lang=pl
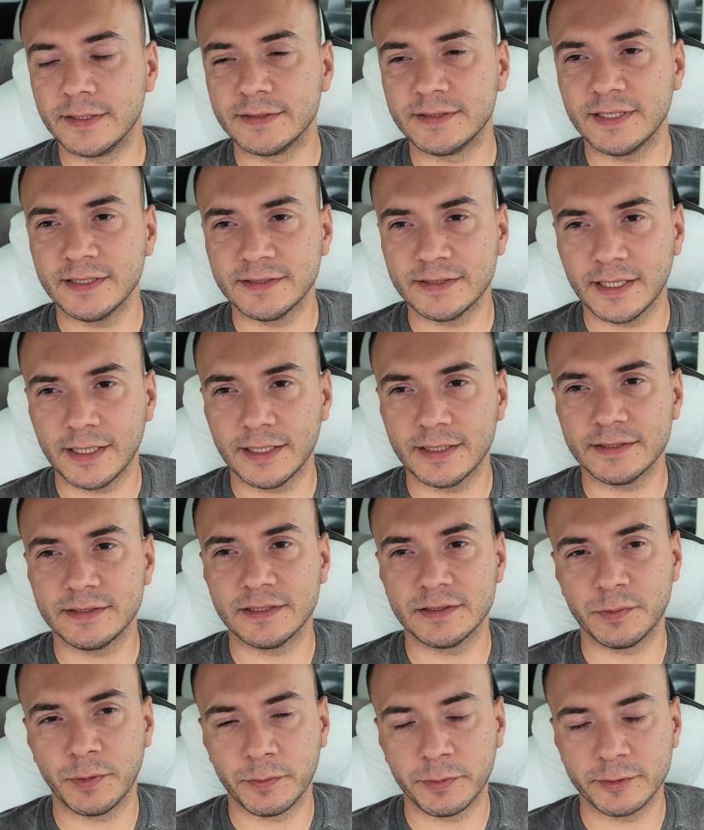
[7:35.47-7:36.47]

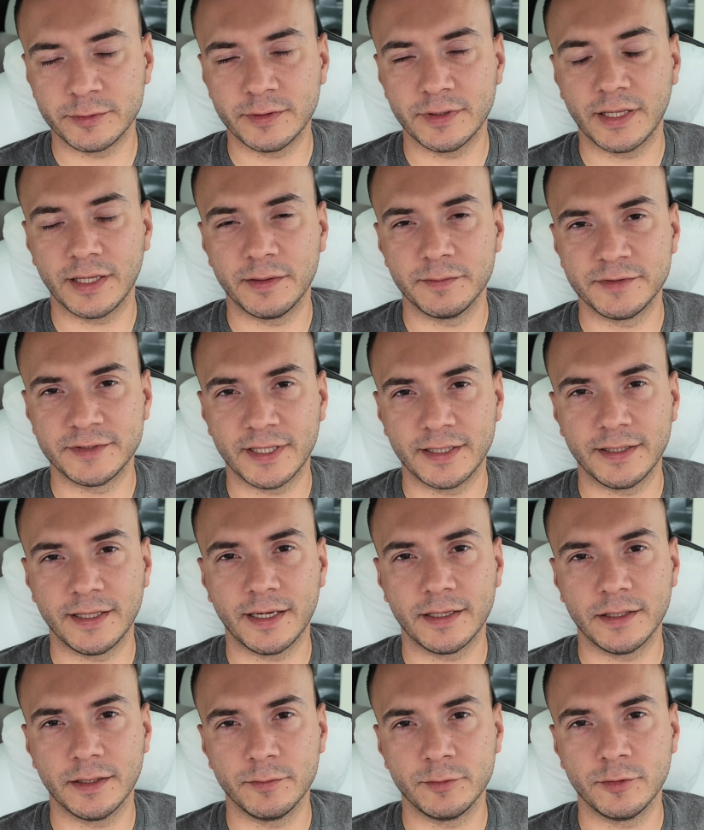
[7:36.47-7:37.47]
CCS jest po prostu takim
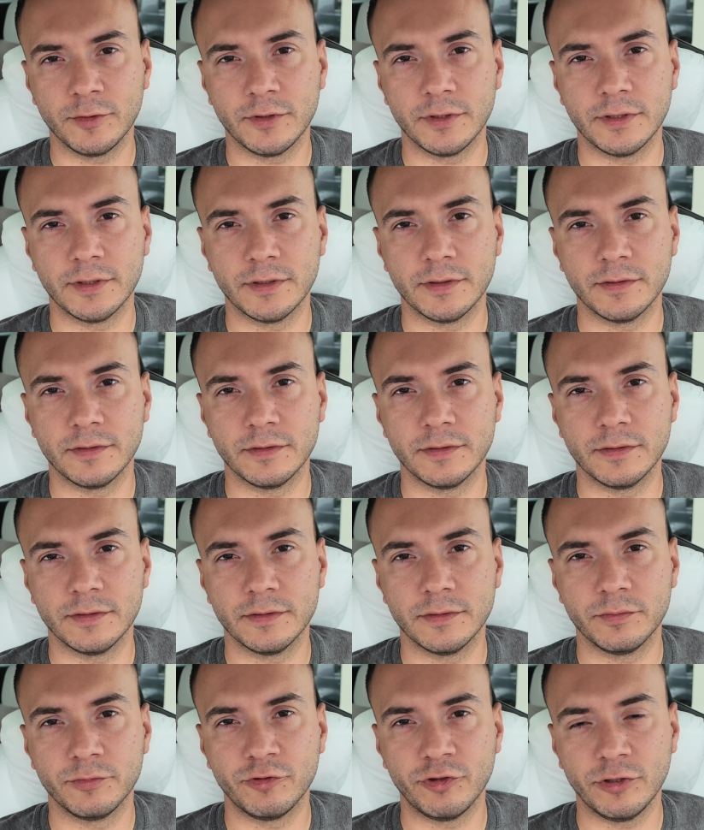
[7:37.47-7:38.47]
standardem, który
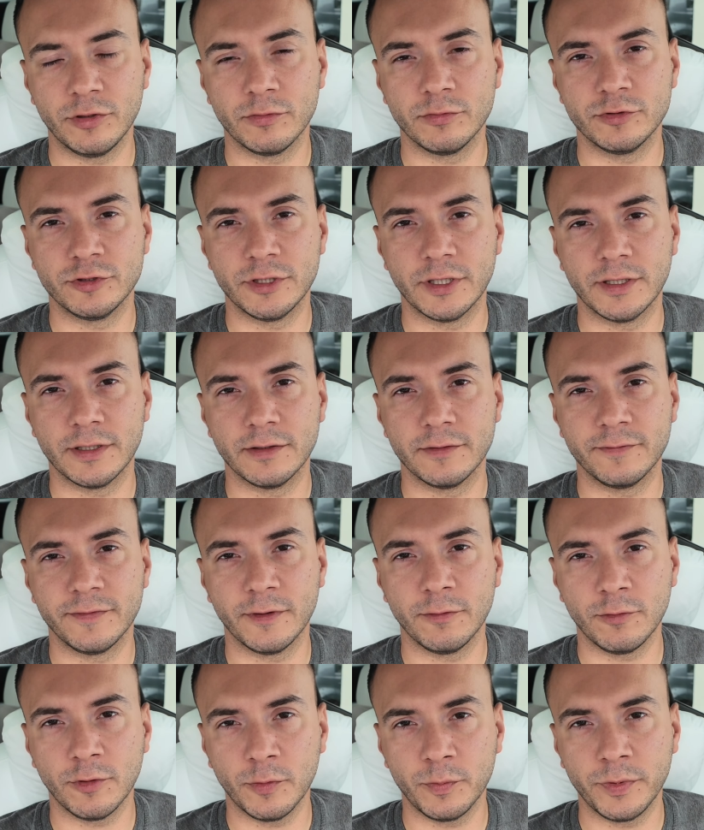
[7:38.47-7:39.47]
y, przyjął się
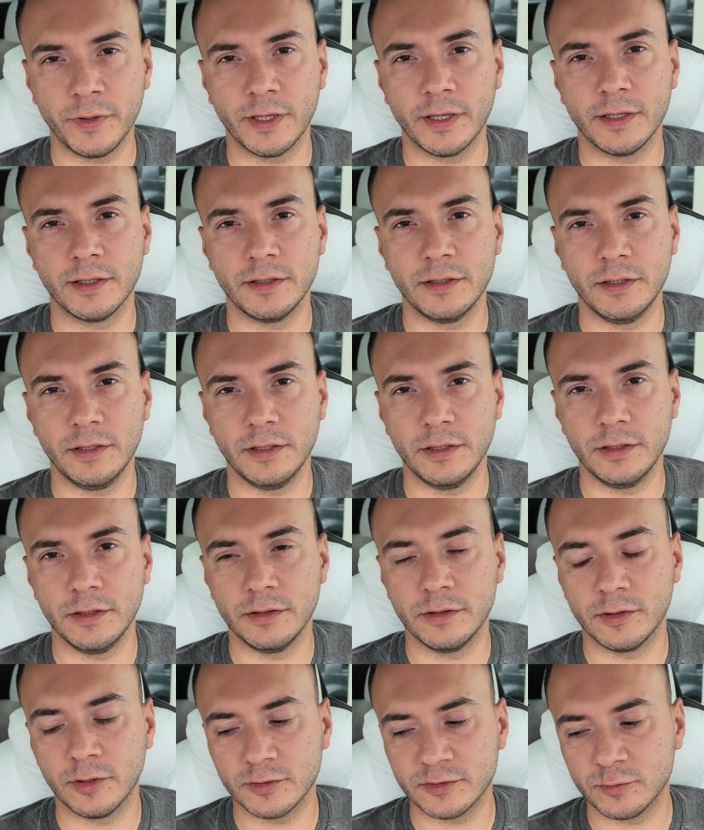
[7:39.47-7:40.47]
w Europie
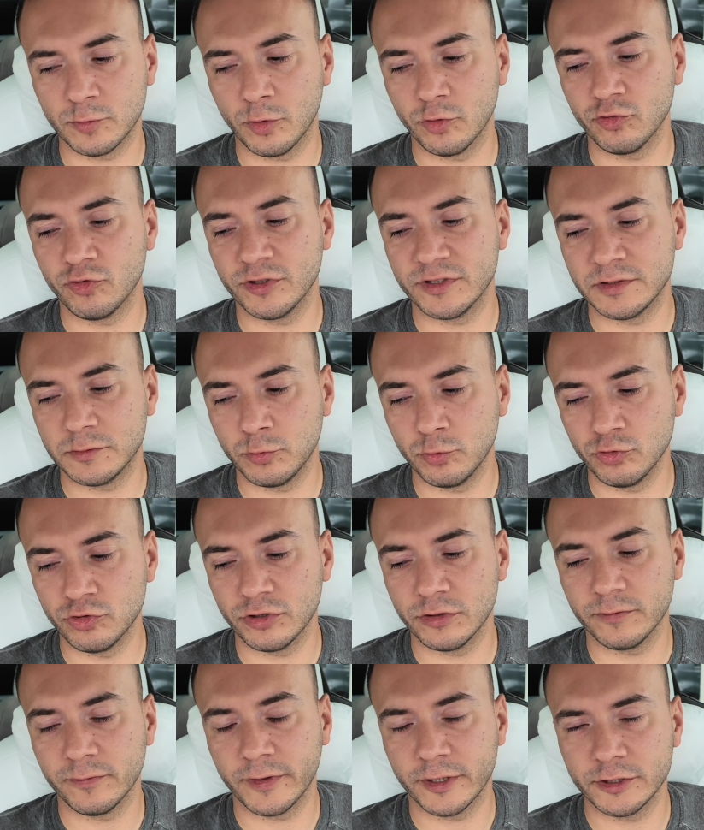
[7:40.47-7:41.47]
i to złącze
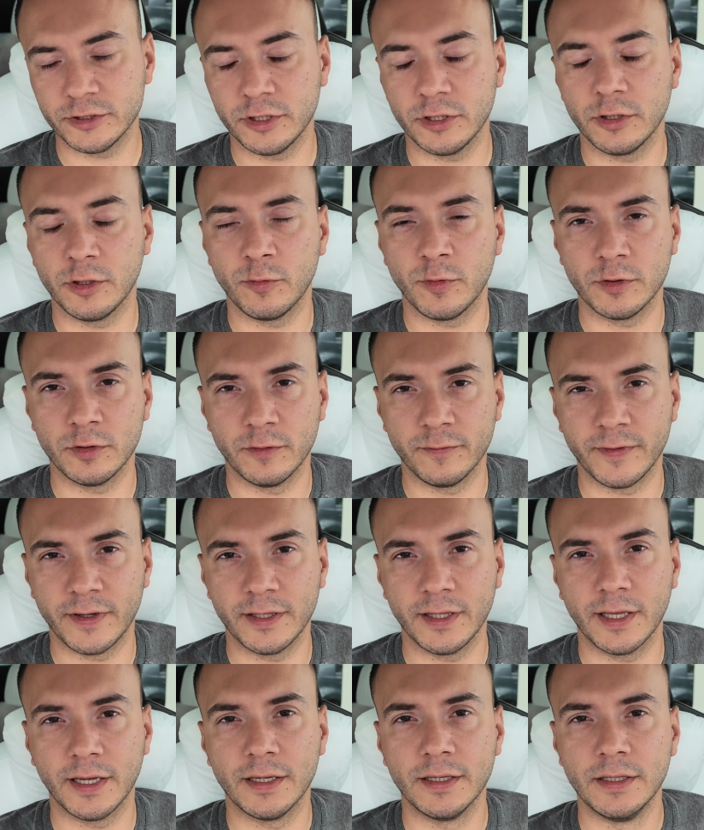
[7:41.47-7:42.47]
służy właśnie do
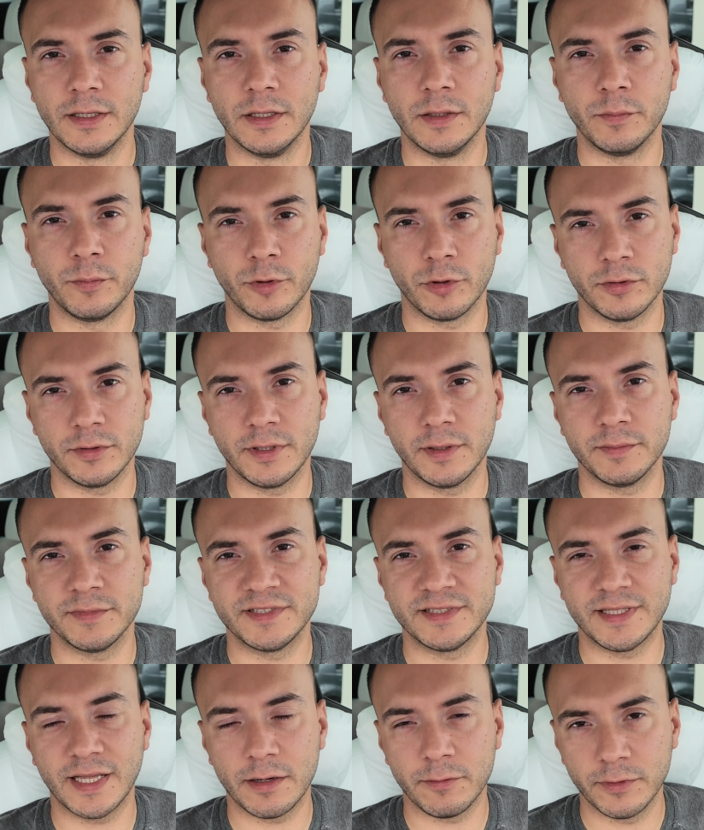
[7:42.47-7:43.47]
ładowania
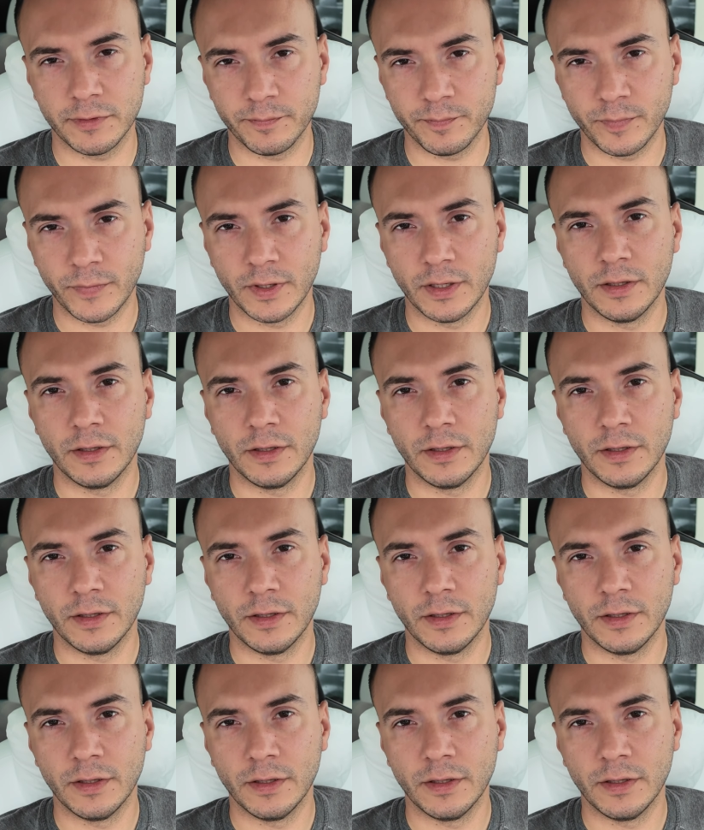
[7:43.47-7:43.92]
prądem stałym.